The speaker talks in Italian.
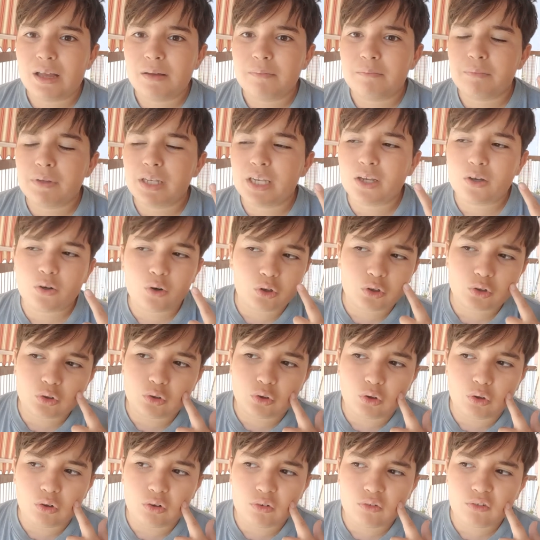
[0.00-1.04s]
mi
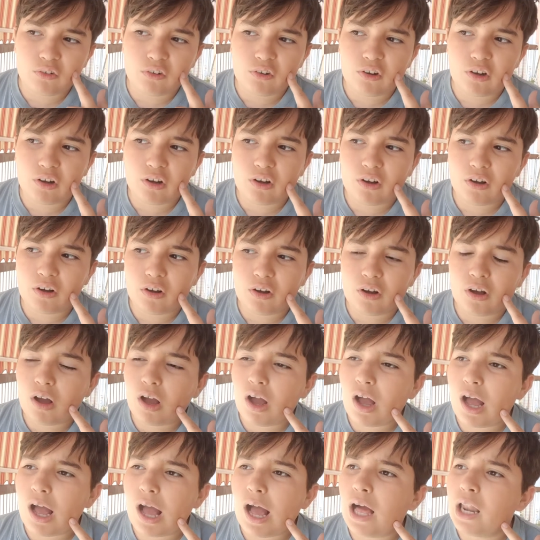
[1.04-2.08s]
ricordo
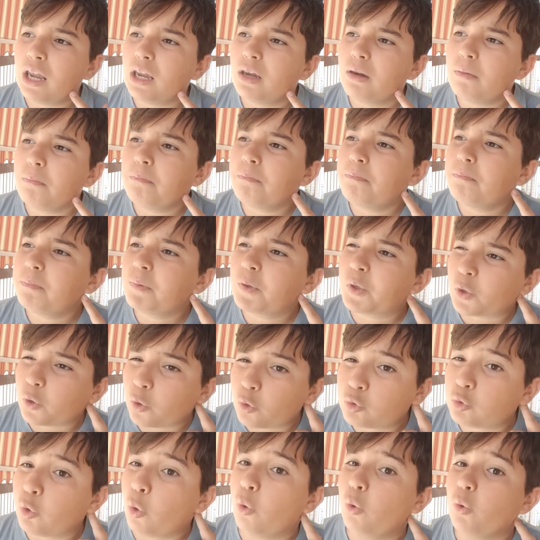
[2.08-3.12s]
al
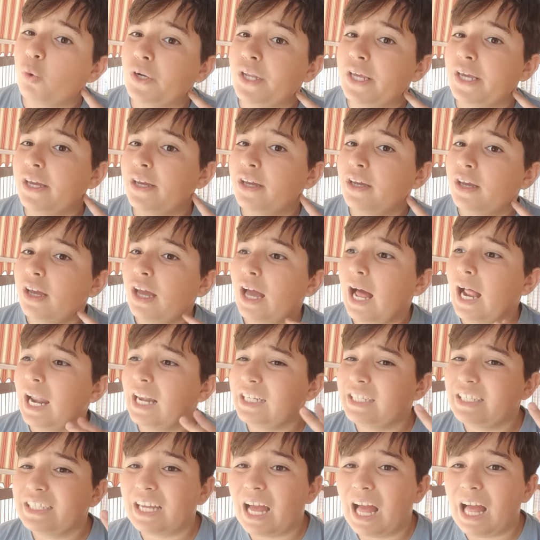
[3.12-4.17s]
Crotone,
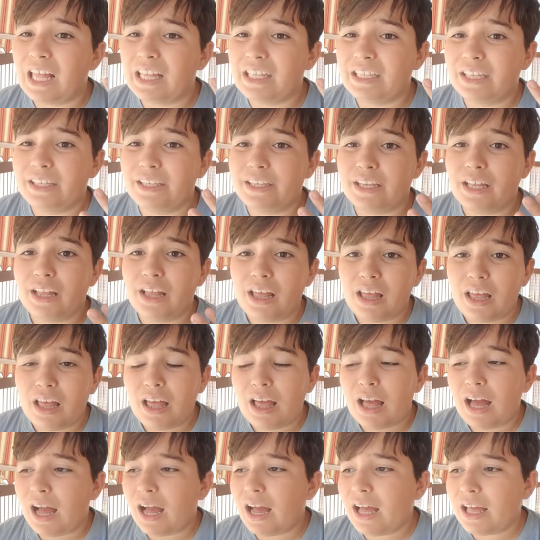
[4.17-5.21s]
al Cagliari,
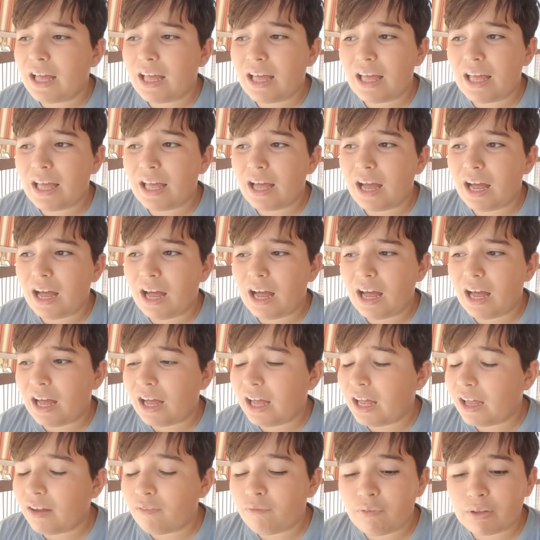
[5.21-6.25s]

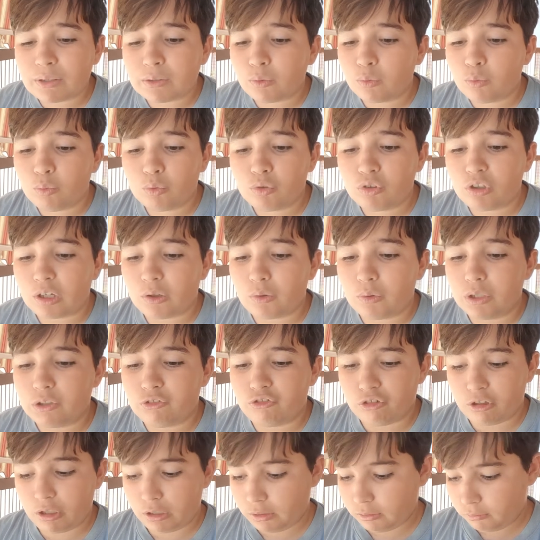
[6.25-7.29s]
ha, ha fatto un sacco di
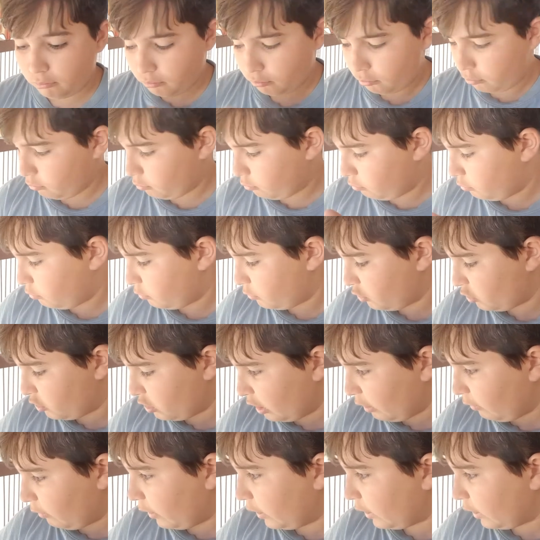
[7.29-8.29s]
gente, stava